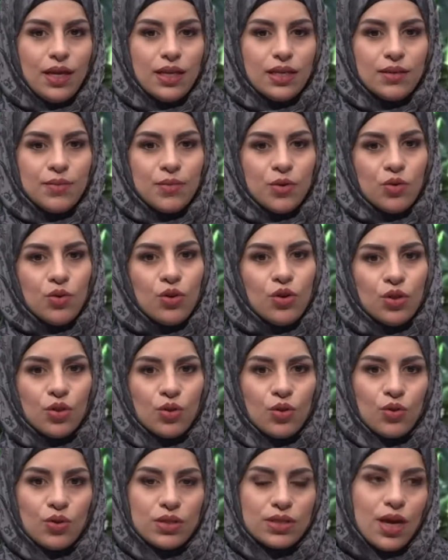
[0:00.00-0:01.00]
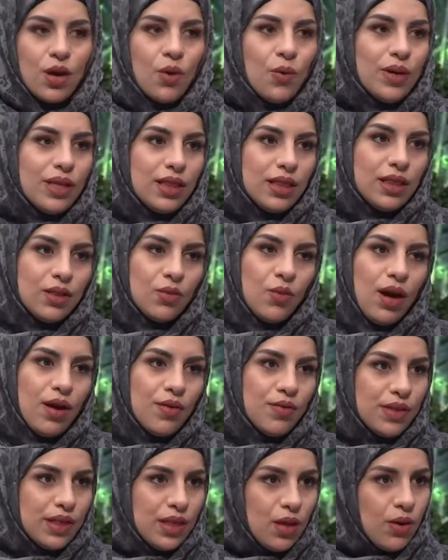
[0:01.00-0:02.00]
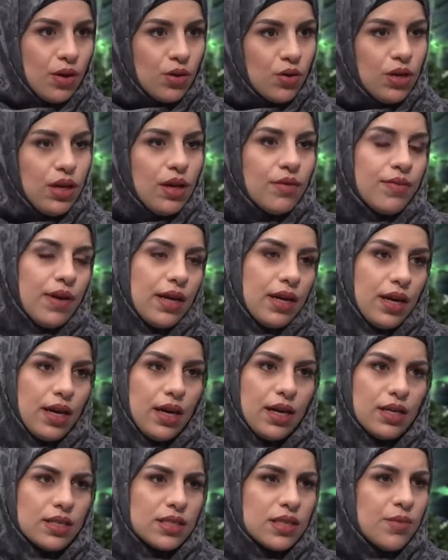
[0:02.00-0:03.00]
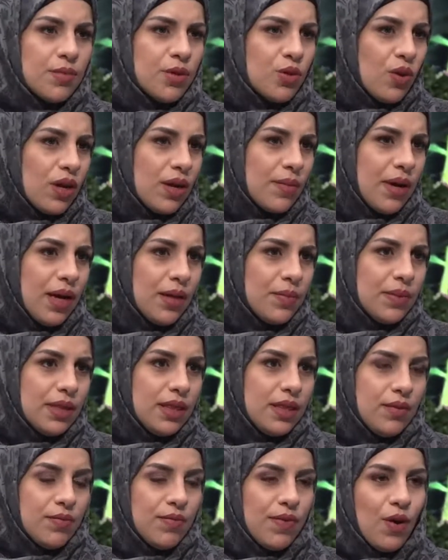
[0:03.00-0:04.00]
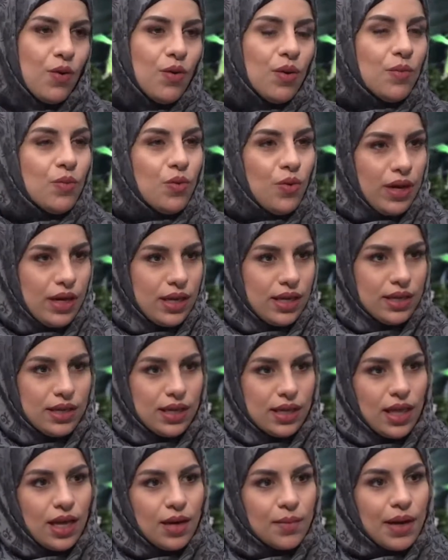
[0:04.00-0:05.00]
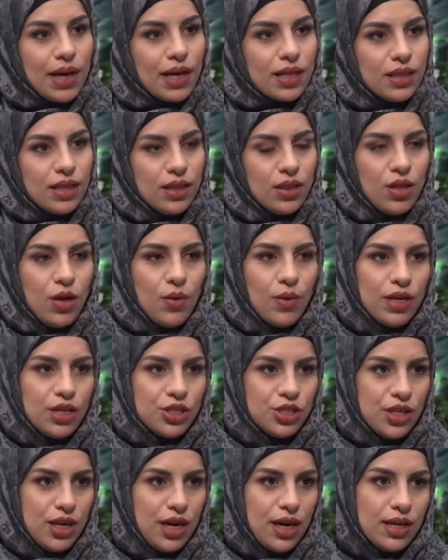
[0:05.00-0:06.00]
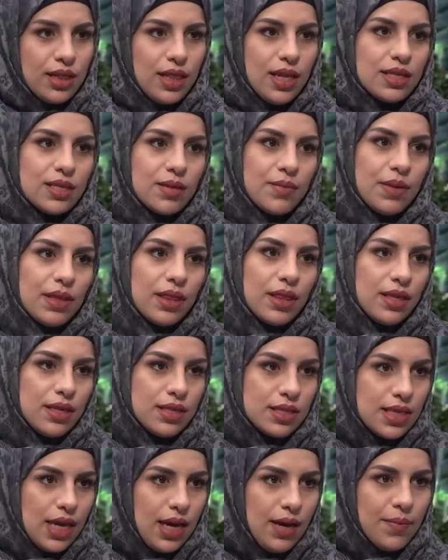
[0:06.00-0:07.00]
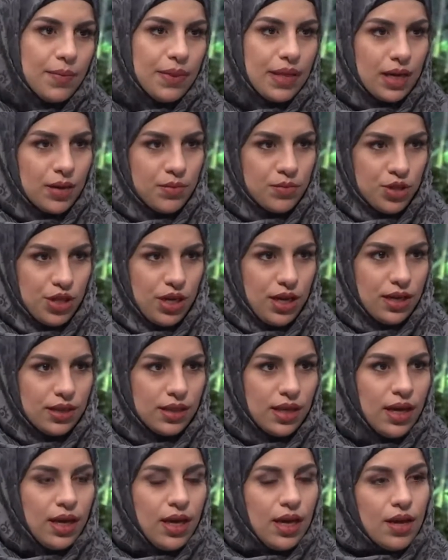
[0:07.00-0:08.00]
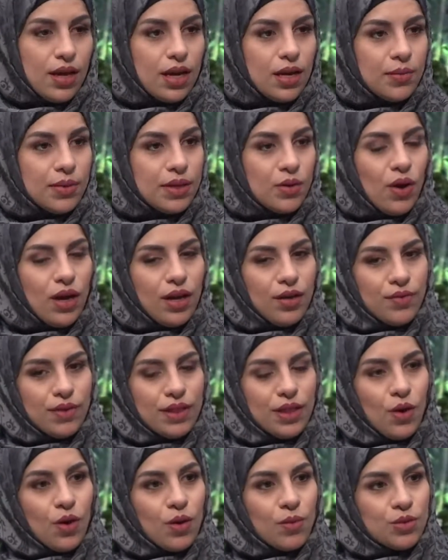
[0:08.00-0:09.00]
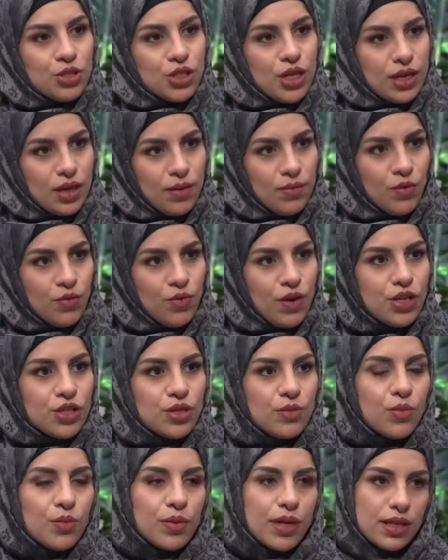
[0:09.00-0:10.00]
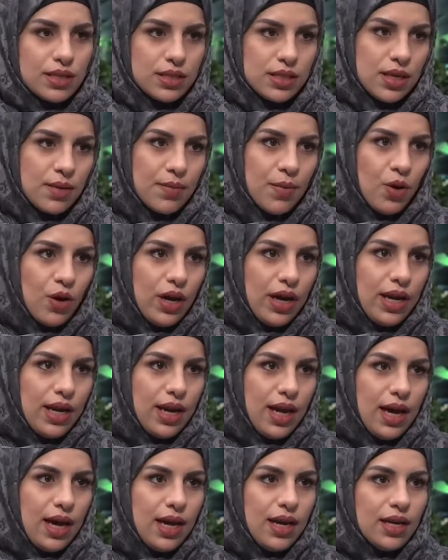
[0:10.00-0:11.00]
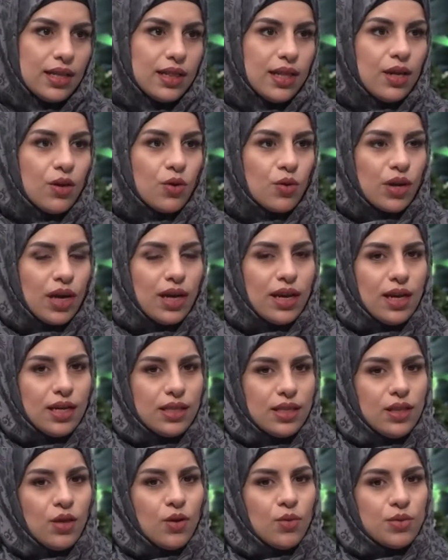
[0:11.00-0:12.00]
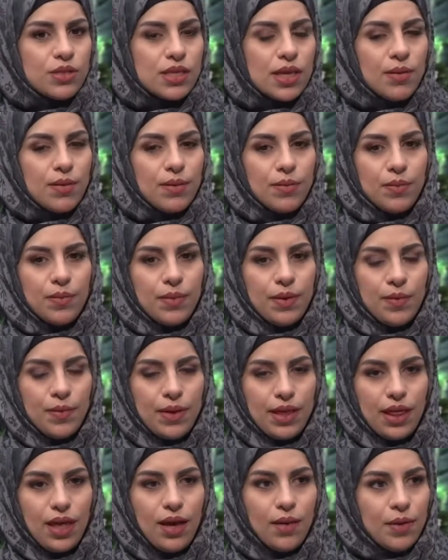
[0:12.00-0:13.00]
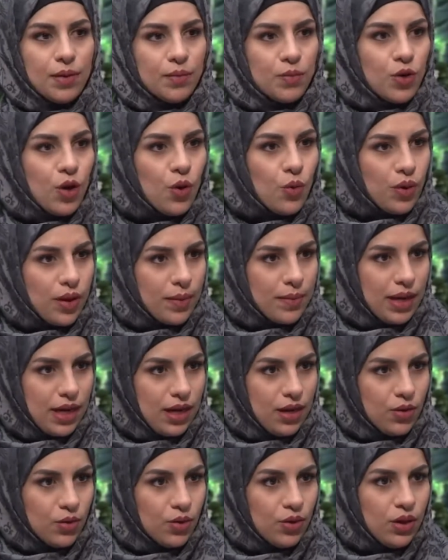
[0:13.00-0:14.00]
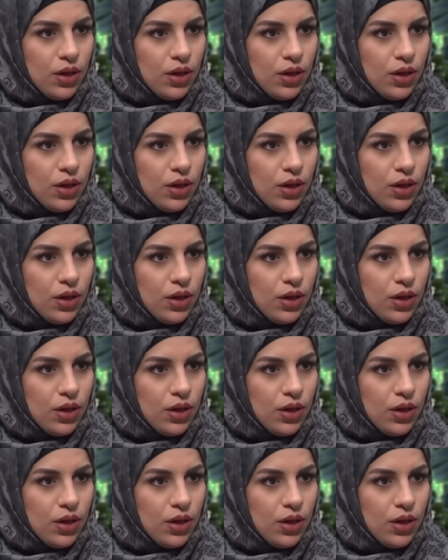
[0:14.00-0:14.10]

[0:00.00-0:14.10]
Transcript: بيقول انه اذا هو وقف الدواء كل يوم فانا خلص طبت وانا ما عاد بدي فهو مو هيك انت طالما اخذت الدواء لجرعات لازم ينسحب منك بجرعات اللي بيوقف الدواء بشكل مفاجئ ممكن تصير معه هاي الحالات لانه كان هذا الدواء بمثابه منوم له